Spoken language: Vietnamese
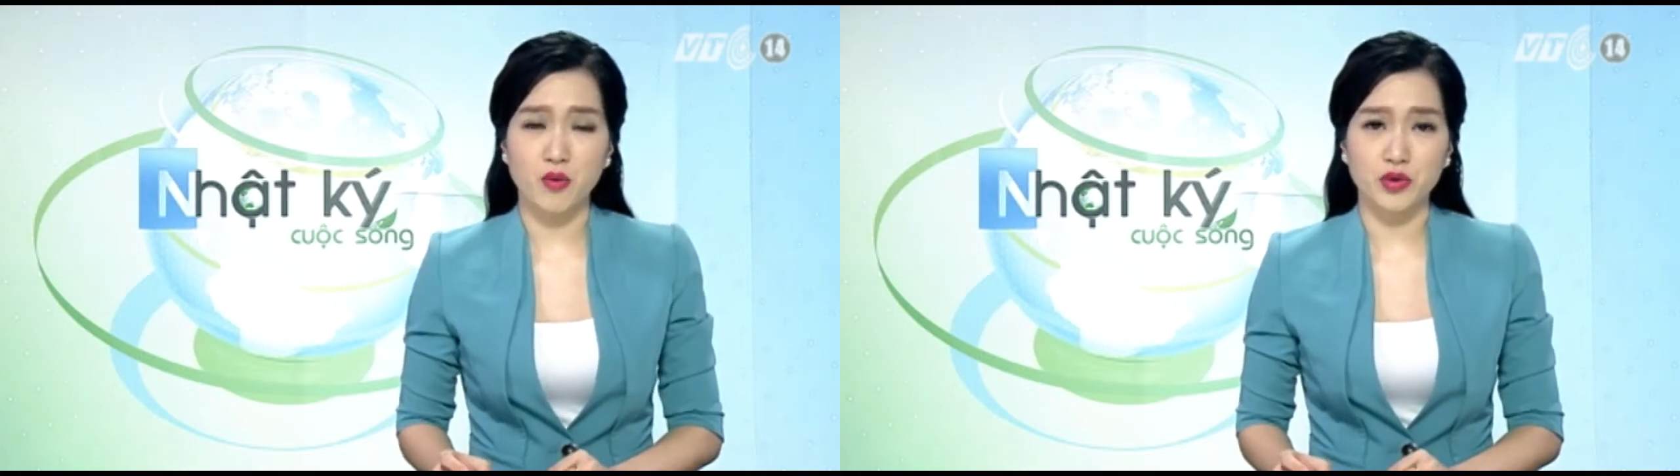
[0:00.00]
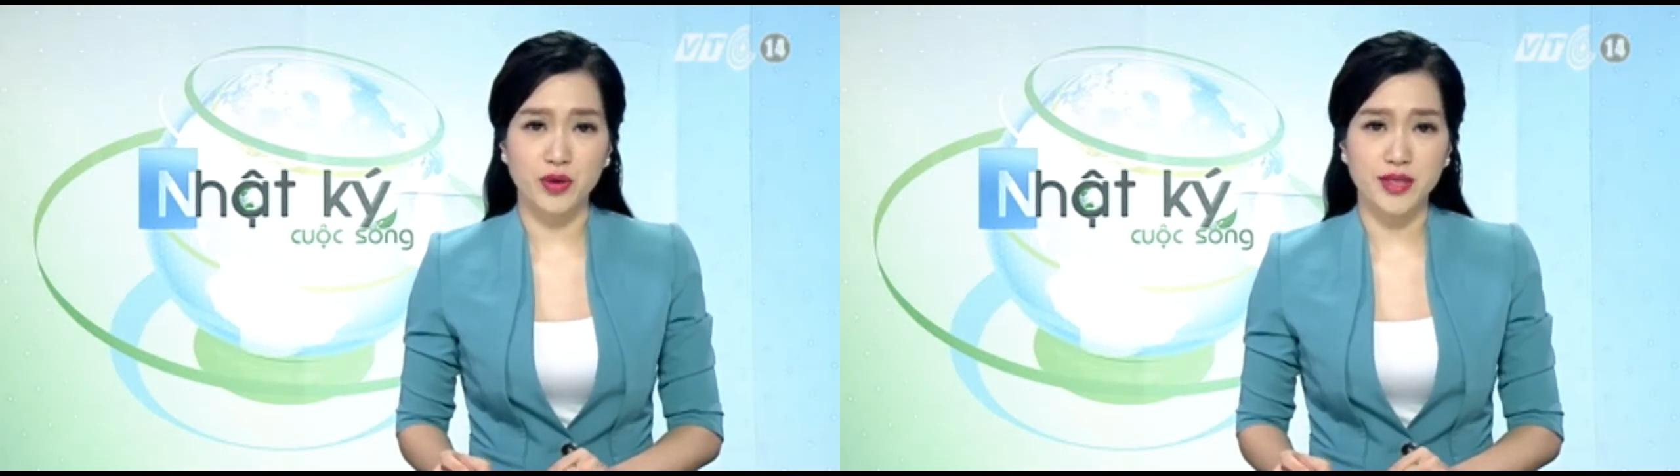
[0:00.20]

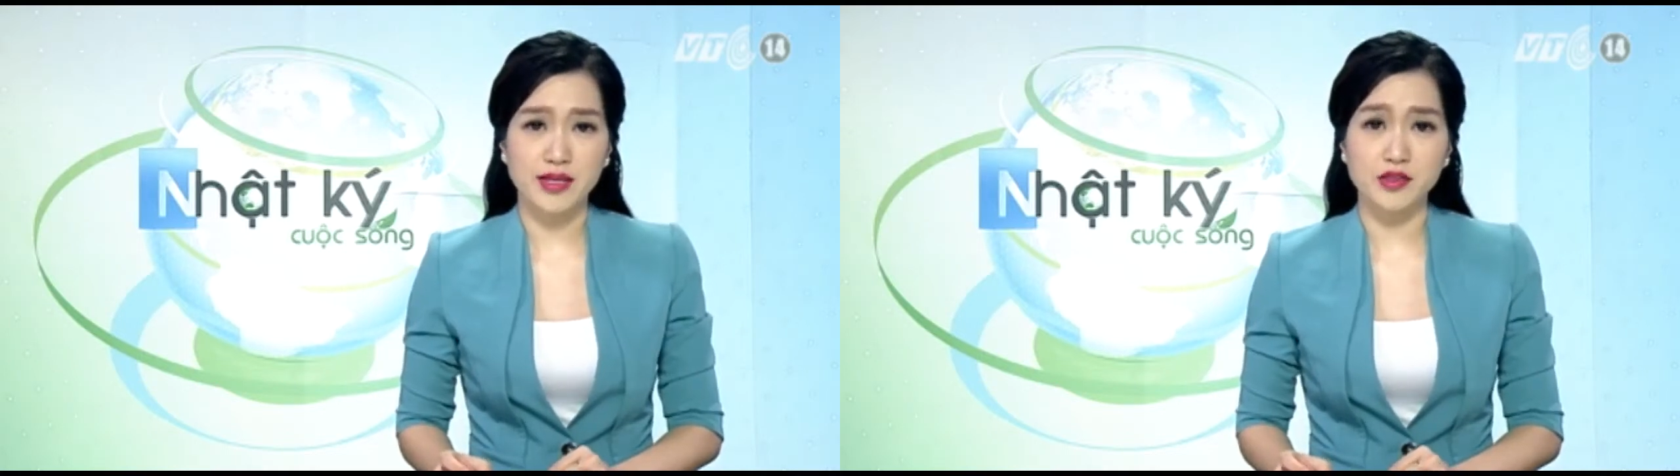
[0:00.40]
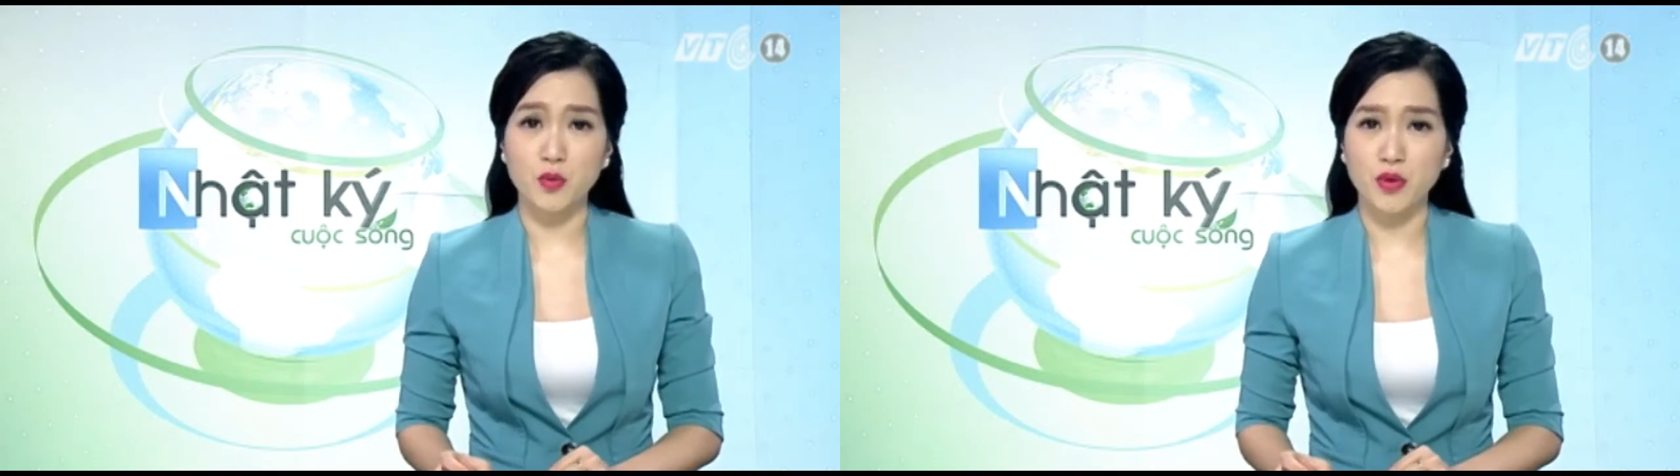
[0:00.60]
của tòa
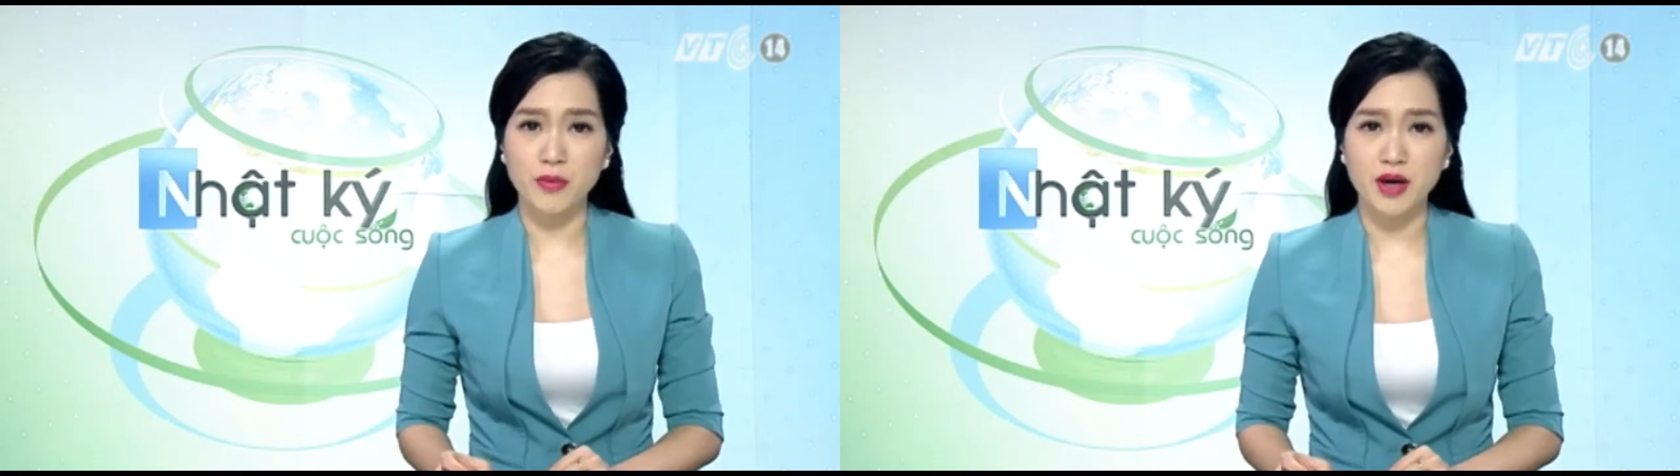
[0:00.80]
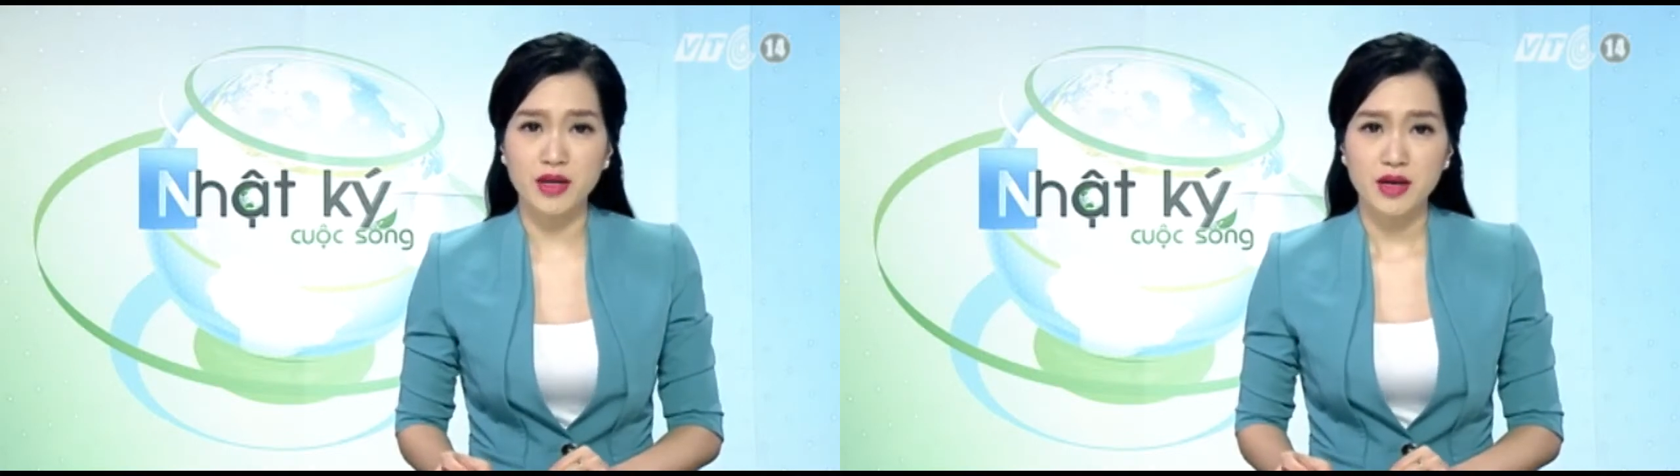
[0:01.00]
nhà số
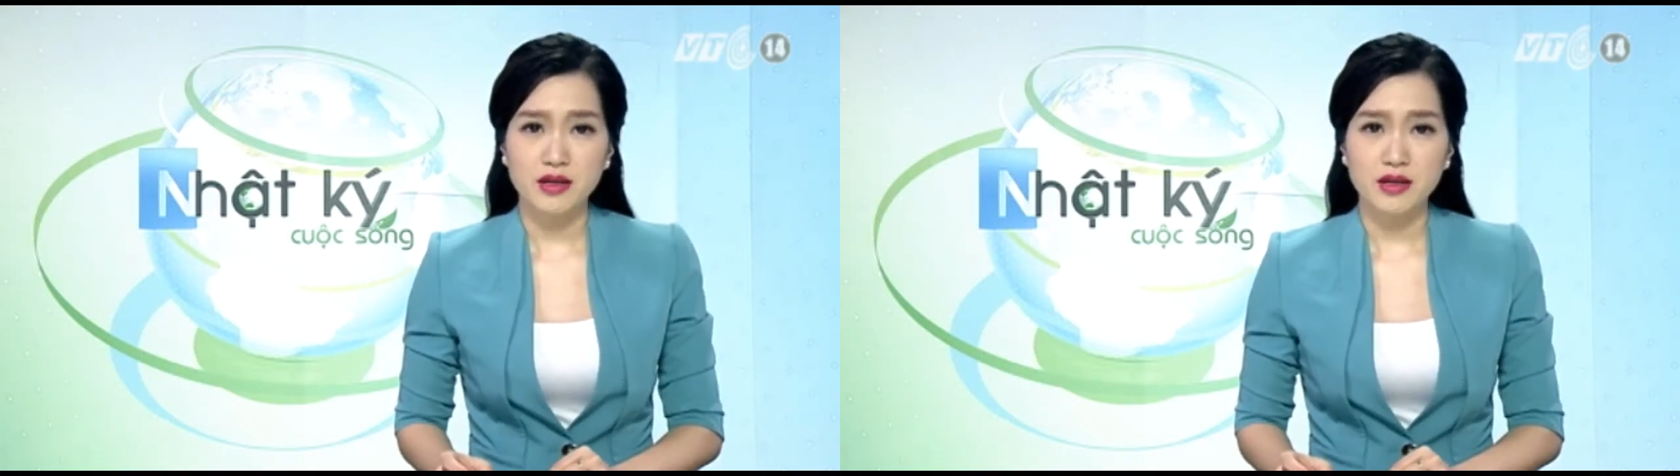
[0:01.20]
40,